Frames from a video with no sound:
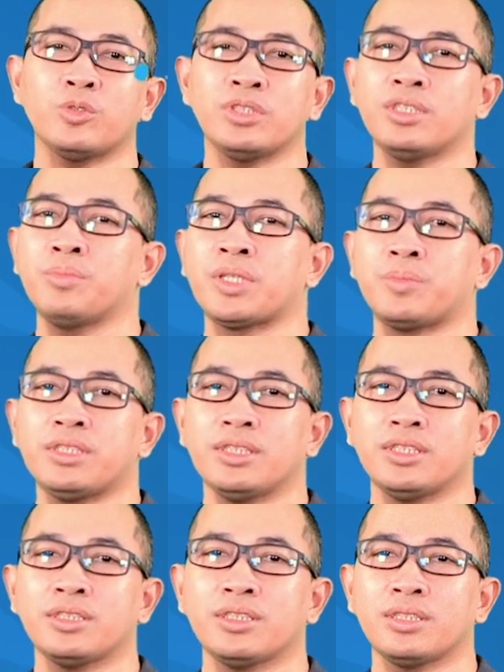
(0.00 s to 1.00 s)
kunci
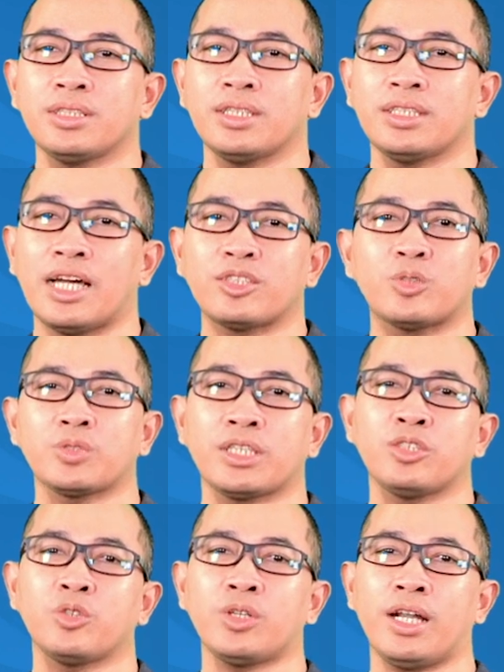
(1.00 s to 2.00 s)
berbisnis yang sukses
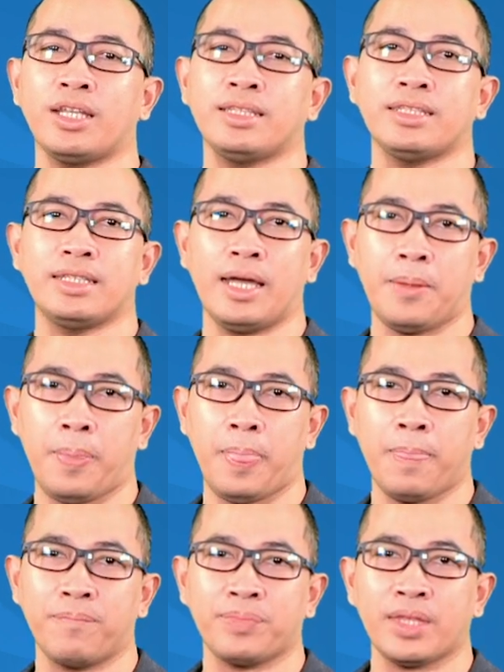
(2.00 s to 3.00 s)
itu adalah tiga.
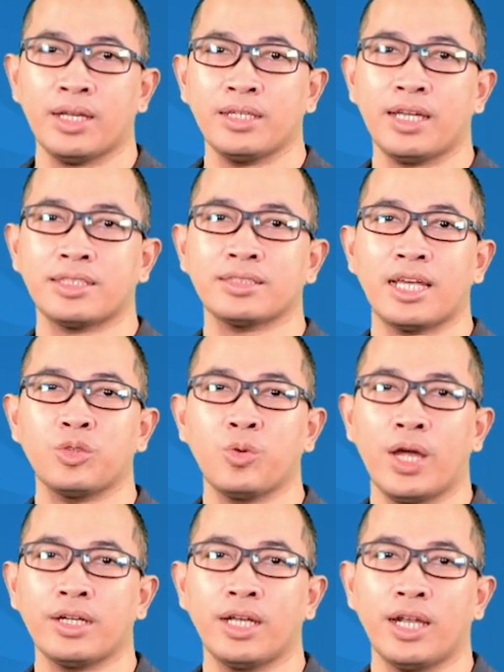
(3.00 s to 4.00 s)
Yang satu
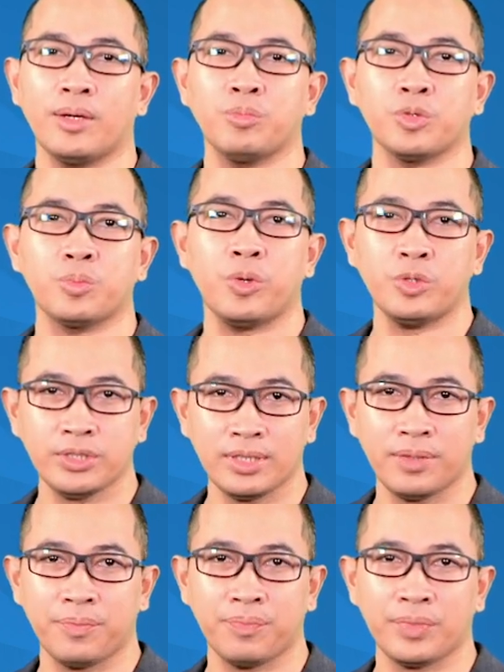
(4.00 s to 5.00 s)
adalah purpose,
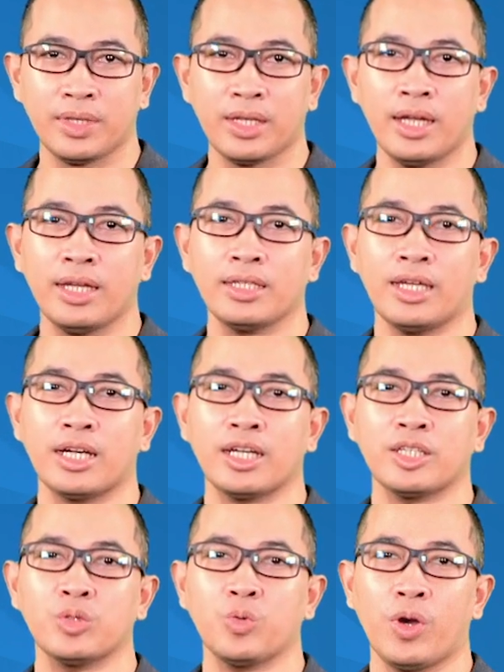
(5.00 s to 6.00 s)
yang
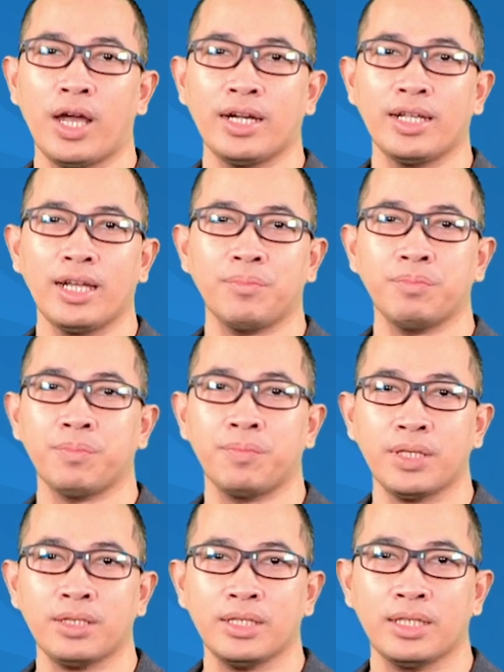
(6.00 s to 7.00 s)
kedua adalah
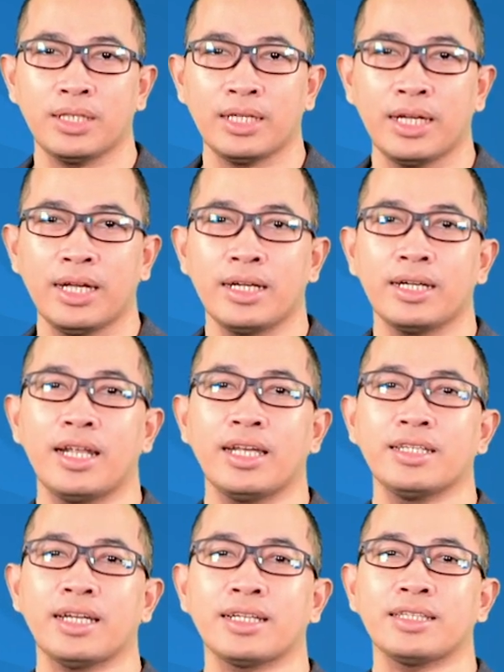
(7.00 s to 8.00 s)
people,
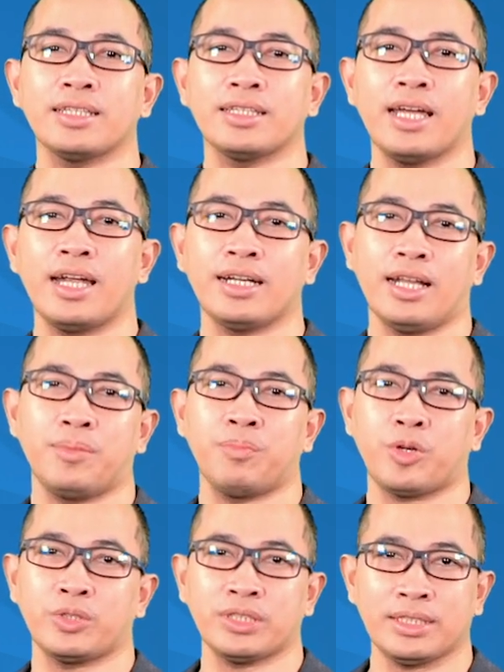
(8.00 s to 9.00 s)
dan yang ketiga adalah
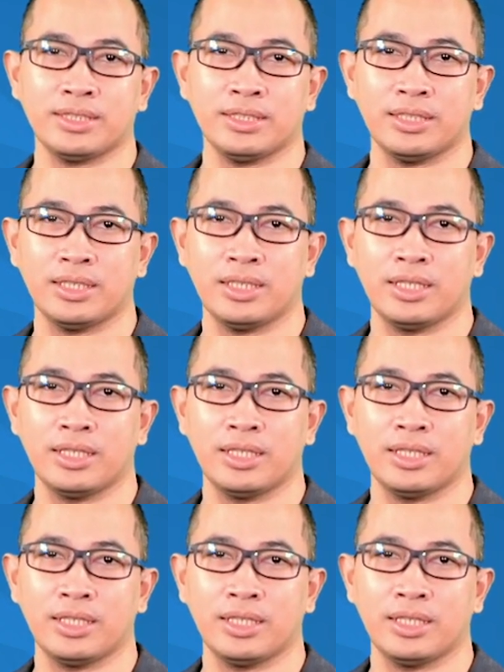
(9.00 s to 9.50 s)
proses.